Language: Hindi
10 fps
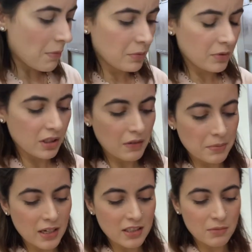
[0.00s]
पे भी इनकी
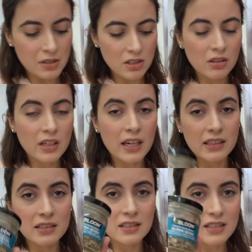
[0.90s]
वेबसाइट से मिल जाए तो
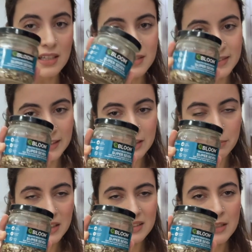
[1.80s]
खैर दिस इज़ लाइक अ सीड
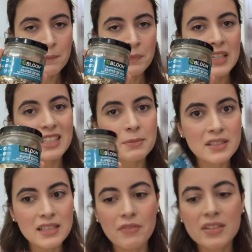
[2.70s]
मिक्स इसमें
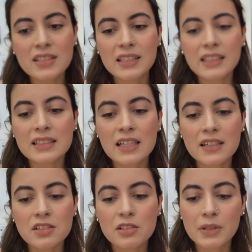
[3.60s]
सेवन सीड्स
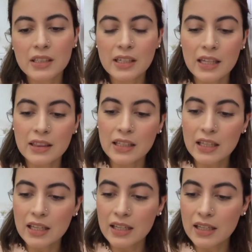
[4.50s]
हैं जिसमें क्या कहते
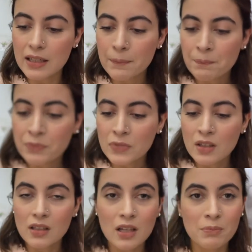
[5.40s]
हैं
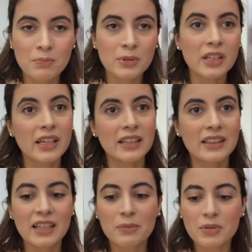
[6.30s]
अब क्या
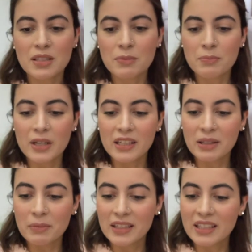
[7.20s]
कहते हैं फिर सब पकड़
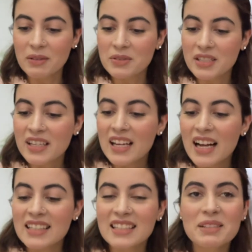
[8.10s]
के बैठ गए मुझे
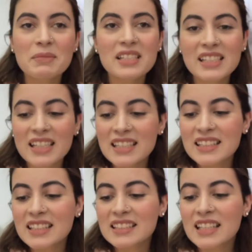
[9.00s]
अच्छा इसमें चिया
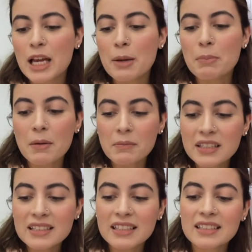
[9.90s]
सीड्स हैं
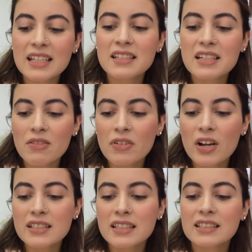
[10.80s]
पम्पकिन सीड्स हैं
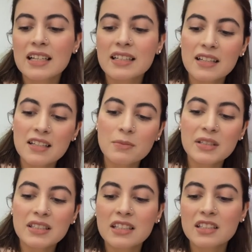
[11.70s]
सनफ्लावर सीड्स हैं
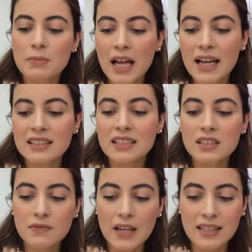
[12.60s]
सेसमी सीड्स ब्लैक
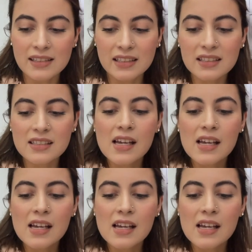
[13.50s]
सीड्स फ्लैक्स सीड्स